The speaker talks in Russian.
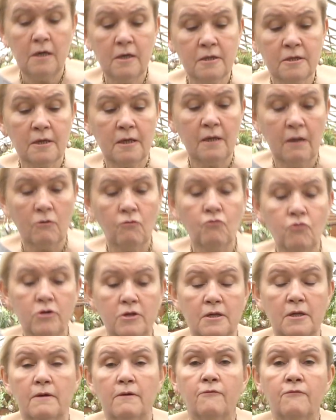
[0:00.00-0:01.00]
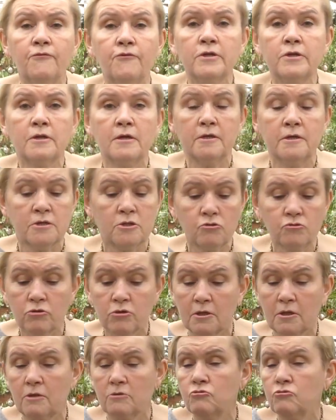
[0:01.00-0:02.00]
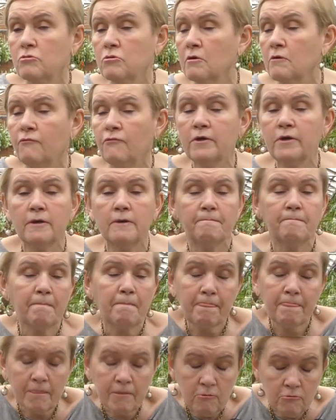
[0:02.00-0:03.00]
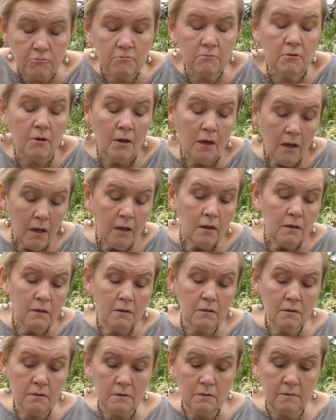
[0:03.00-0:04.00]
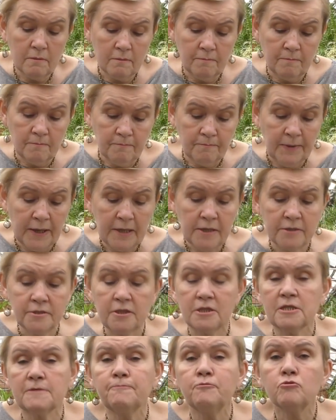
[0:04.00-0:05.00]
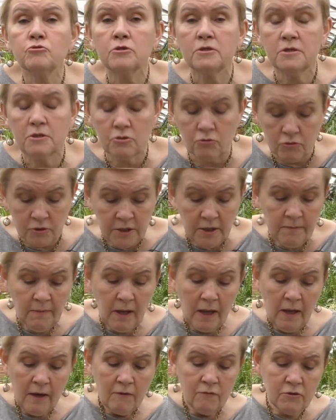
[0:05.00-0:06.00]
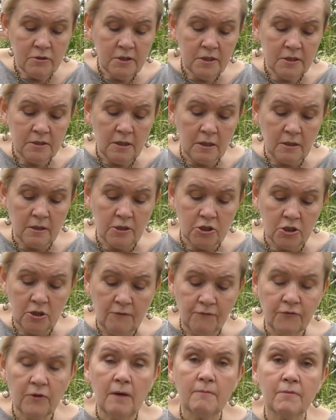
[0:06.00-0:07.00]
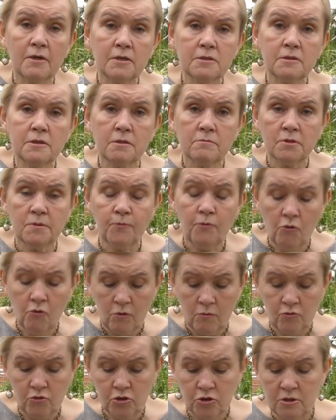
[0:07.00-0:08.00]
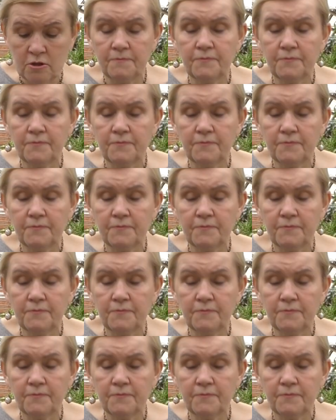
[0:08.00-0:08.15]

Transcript: это какой-то вид или сорт, который вы, ну, Э, боитесь спутать с другим, вот здесь на крышке фломастером сбоку можно